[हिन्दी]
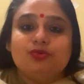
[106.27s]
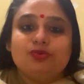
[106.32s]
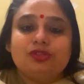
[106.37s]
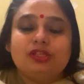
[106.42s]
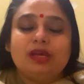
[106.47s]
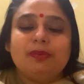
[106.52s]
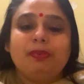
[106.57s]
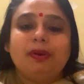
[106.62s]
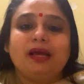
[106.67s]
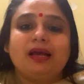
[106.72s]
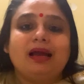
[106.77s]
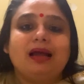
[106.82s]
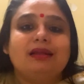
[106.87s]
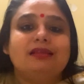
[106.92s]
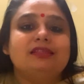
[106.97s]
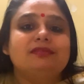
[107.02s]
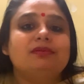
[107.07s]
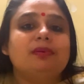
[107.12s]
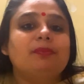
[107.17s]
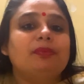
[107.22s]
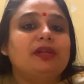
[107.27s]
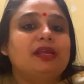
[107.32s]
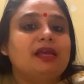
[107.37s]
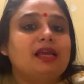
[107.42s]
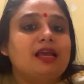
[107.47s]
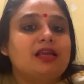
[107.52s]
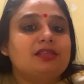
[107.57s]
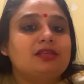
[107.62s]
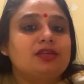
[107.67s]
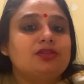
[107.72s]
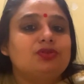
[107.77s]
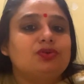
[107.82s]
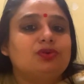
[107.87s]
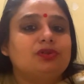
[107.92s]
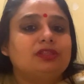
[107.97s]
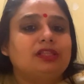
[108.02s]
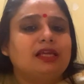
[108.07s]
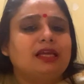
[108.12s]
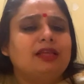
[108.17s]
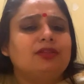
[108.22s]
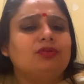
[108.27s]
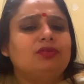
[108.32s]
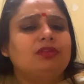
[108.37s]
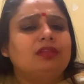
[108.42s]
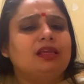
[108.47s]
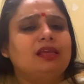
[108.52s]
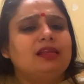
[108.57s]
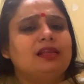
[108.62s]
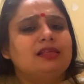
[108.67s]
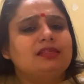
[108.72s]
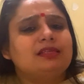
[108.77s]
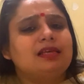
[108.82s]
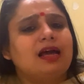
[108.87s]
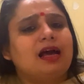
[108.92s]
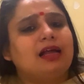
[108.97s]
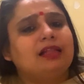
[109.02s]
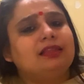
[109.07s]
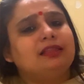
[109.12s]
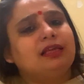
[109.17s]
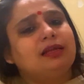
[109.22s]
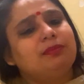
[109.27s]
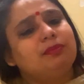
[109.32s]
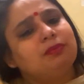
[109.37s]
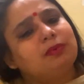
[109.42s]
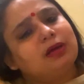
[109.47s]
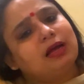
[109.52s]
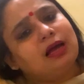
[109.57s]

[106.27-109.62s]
उसी प्रकार जब हम रेखी से जुड़ते हैं तो धीरे से अंदर